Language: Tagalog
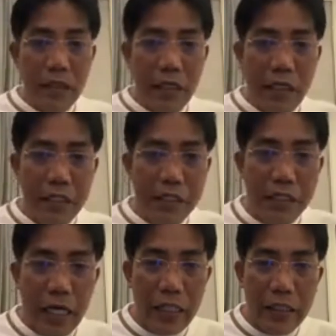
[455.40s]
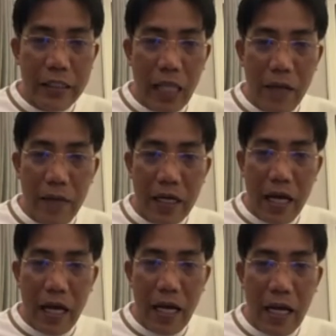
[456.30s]
Christian
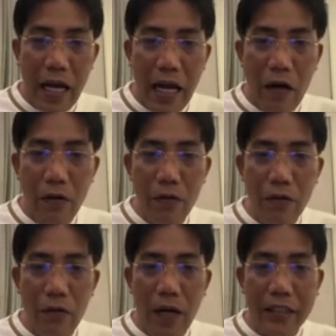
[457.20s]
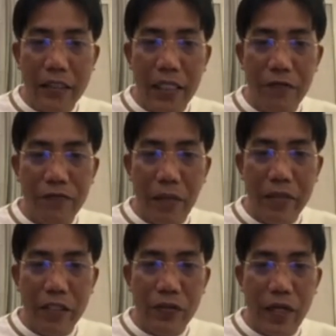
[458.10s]
Tabarangaw watching from
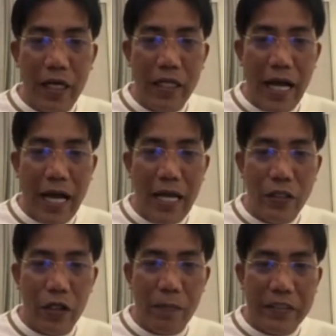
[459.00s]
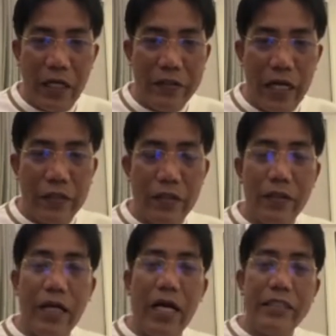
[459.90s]
Israel. Idol pa shout out
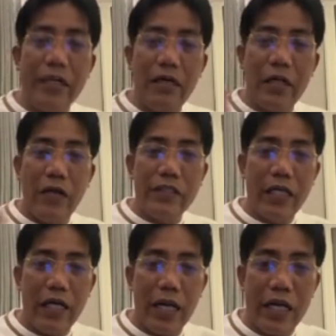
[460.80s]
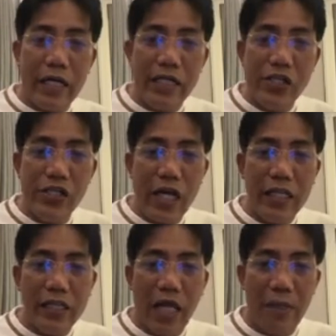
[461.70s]
o ka shout out diyan kay
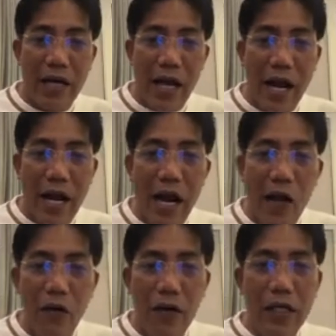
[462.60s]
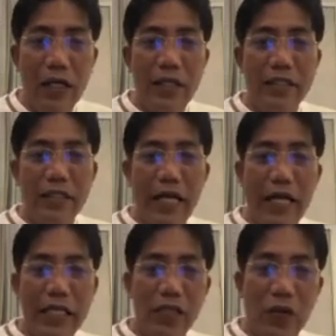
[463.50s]
Christian Tabarangaw ng
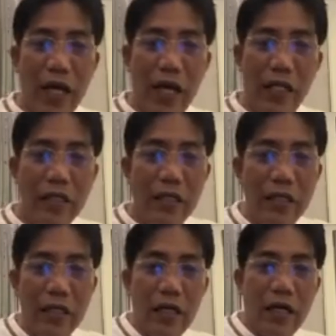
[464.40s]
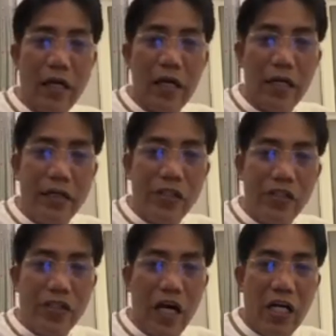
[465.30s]
Israel.
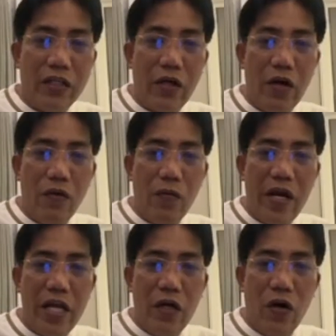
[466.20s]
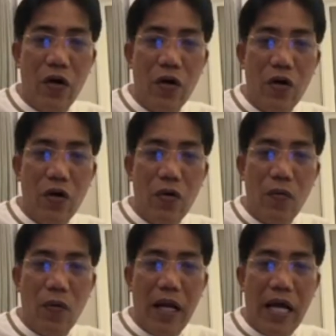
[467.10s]
Richard Rio,
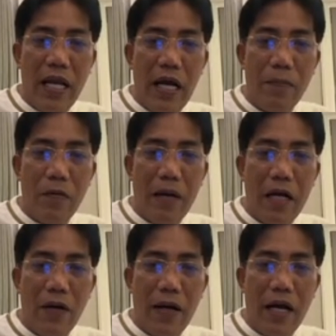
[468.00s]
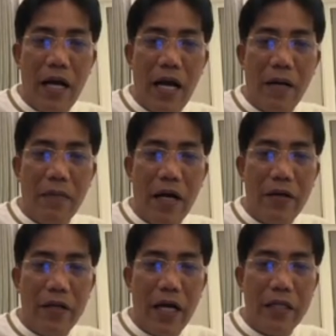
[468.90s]
wala lang pumagawa ang mga
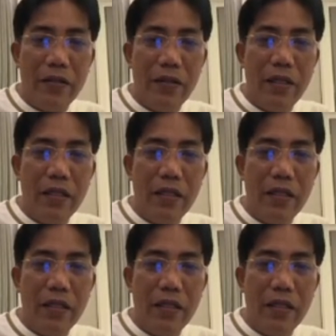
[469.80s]
yon idol.